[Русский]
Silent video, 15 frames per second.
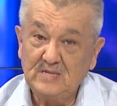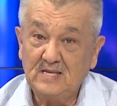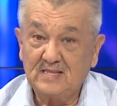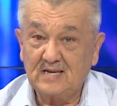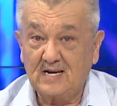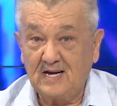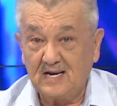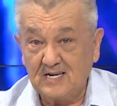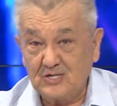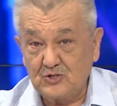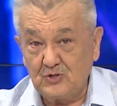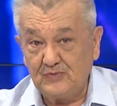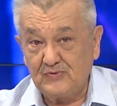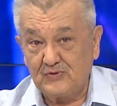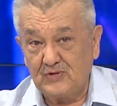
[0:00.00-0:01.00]
Так
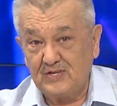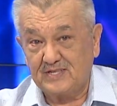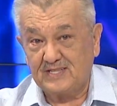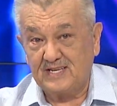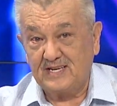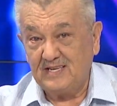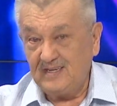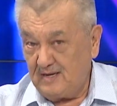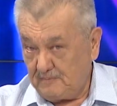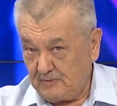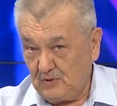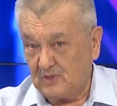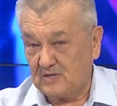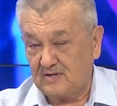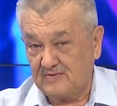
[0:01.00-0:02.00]
хорошо все это или
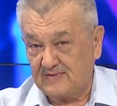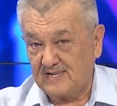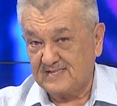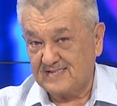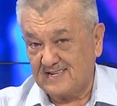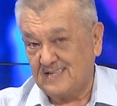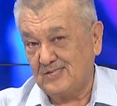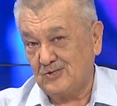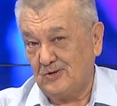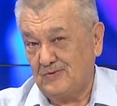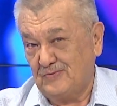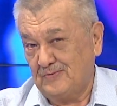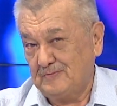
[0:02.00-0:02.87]
плохо, в конце концов?